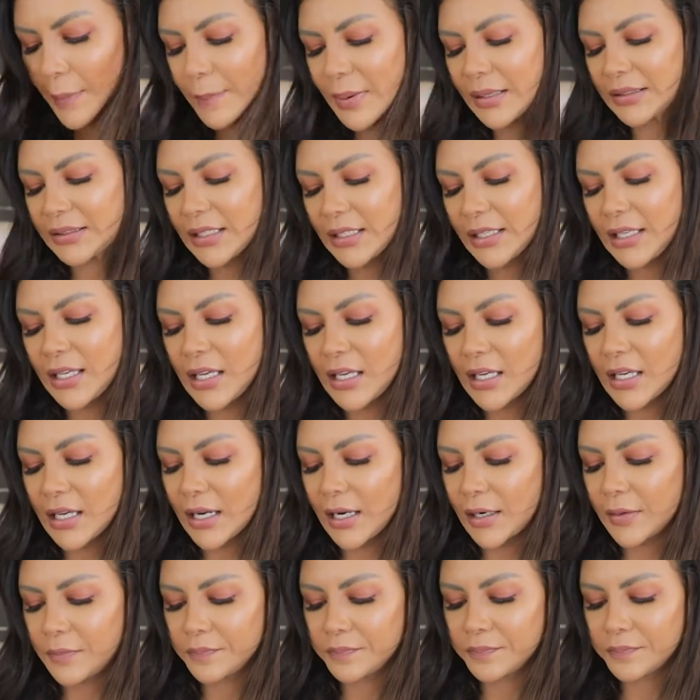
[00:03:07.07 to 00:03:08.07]

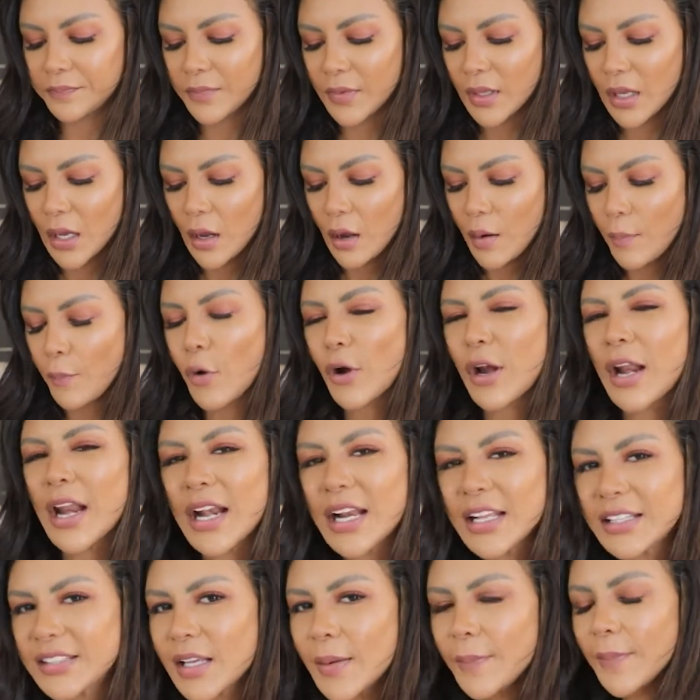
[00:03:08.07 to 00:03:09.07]
mantequilla
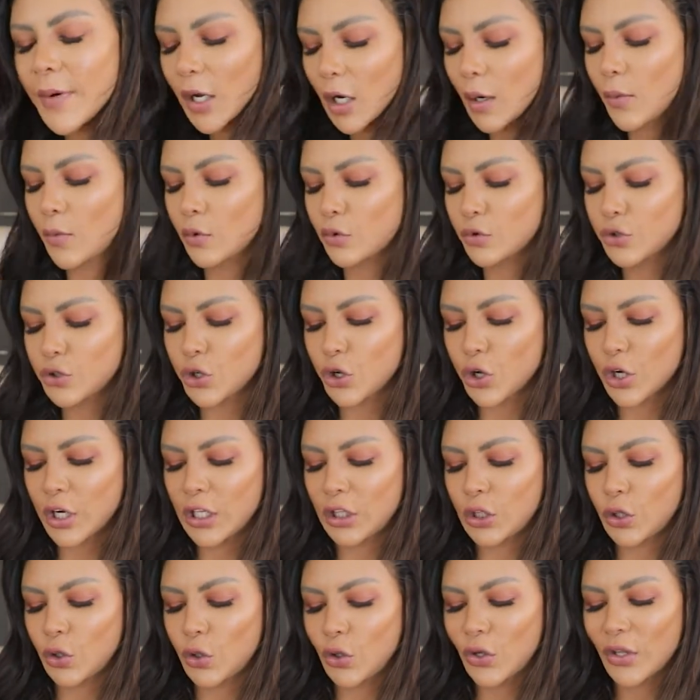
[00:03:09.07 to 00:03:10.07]
ponerle siempre como un
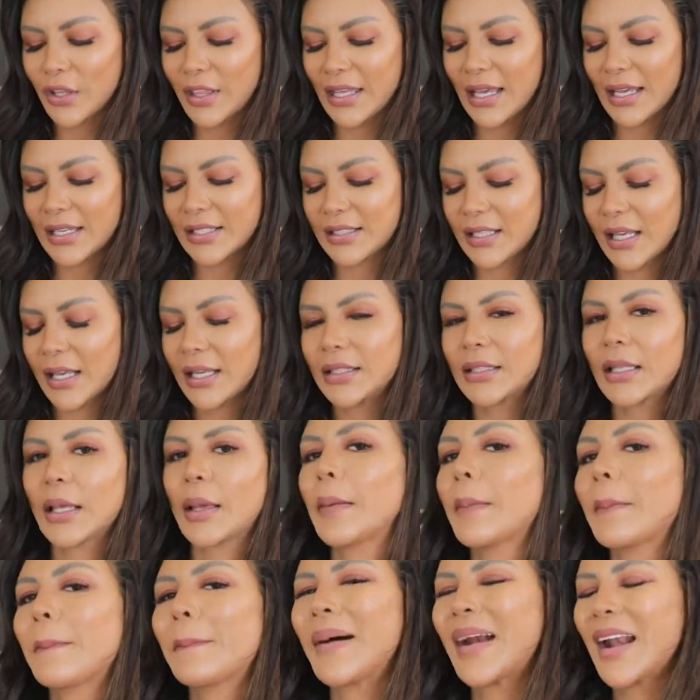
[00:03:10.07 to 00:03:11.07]
chorrito de
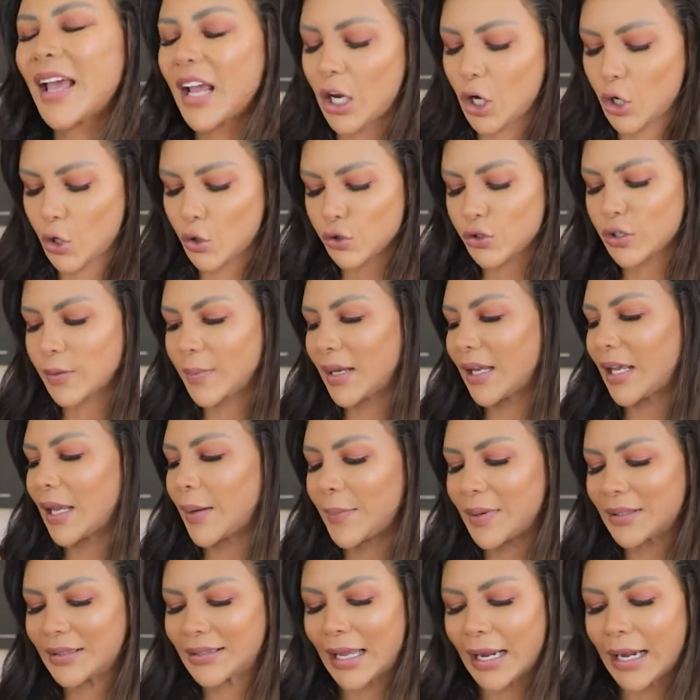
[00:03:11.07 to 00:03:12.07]
aceite para que no se me
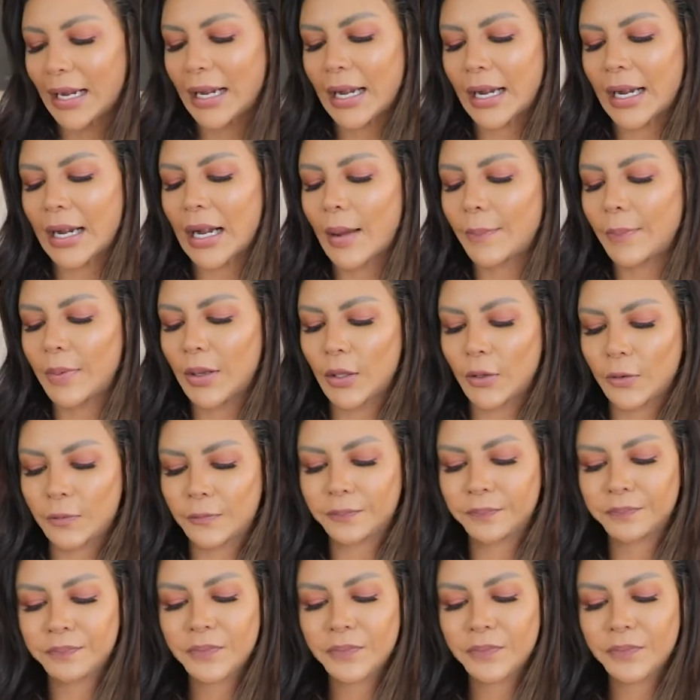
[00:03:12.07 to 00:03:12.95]
queme tan rápido.